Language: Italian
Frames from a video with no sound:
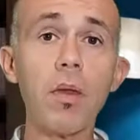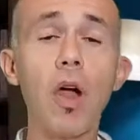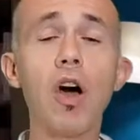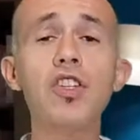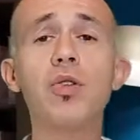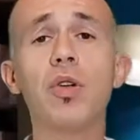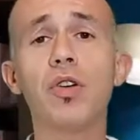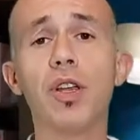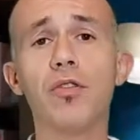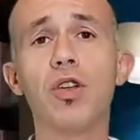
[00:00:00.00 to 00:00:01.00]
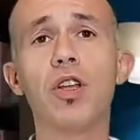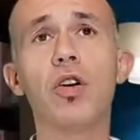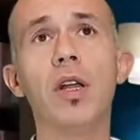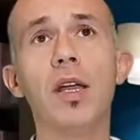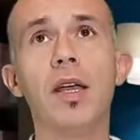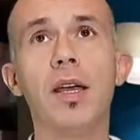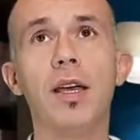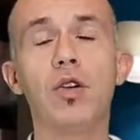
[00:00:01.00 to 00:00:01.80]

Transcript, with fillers: Oggi quello che voglio eh,